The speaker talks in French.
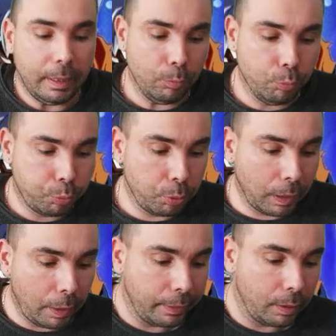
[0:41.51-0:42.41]
Il vous
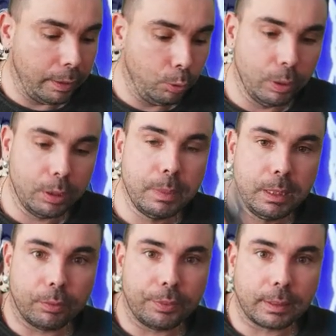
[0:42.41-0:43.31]
faudra une clé
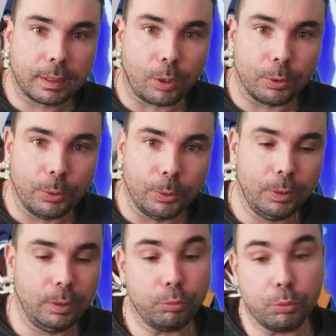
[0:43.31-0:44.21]
USB en
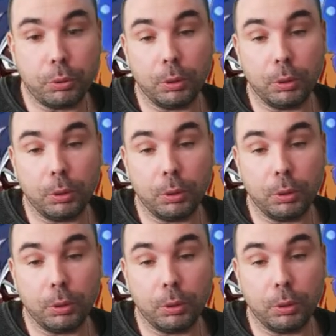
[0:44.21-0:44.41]
FAT32, il vous